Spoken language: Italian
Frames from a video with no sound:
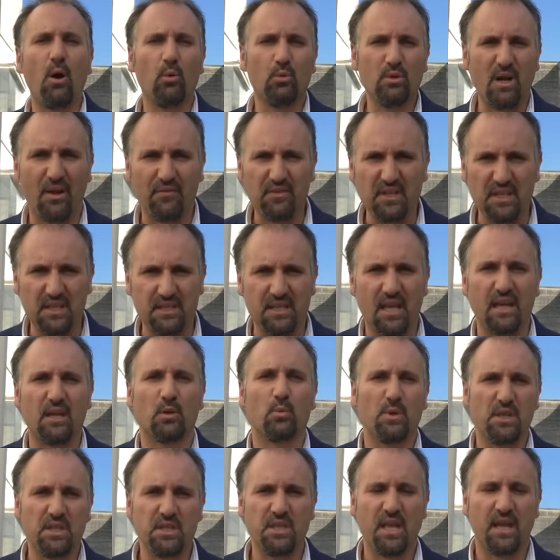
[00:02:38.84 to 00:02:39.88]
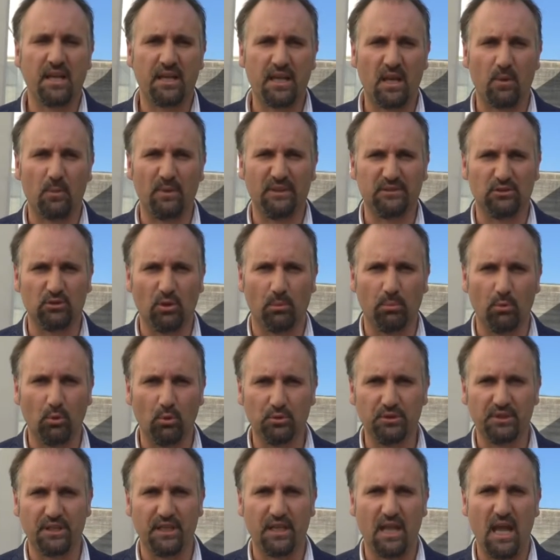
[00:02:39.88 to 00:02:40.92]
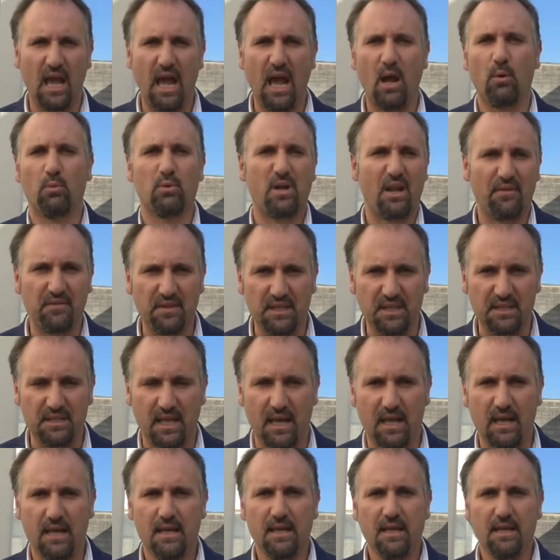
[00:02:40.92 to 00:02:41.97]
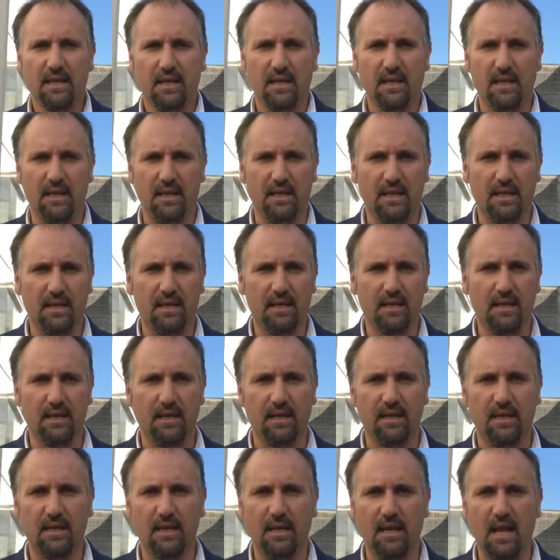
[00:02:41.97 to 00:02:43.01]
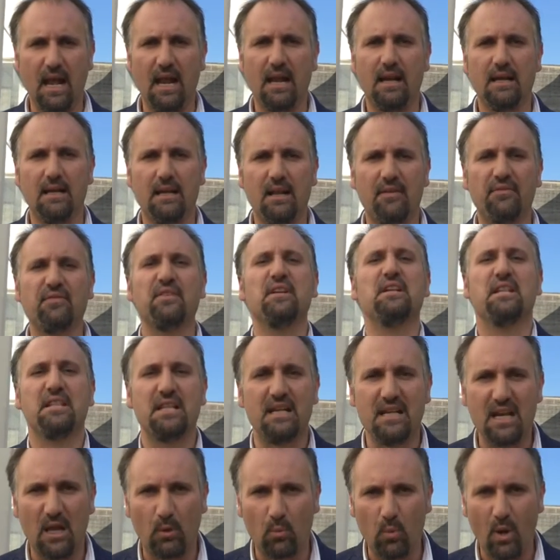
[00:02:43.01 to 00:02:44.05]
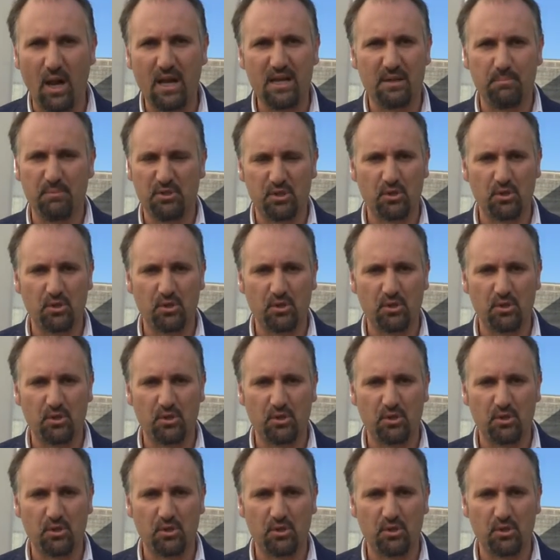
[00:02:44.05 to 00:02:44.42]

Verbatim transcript: ha una vita e quindi anche questo ponte ha una vita eh, alla fine della quale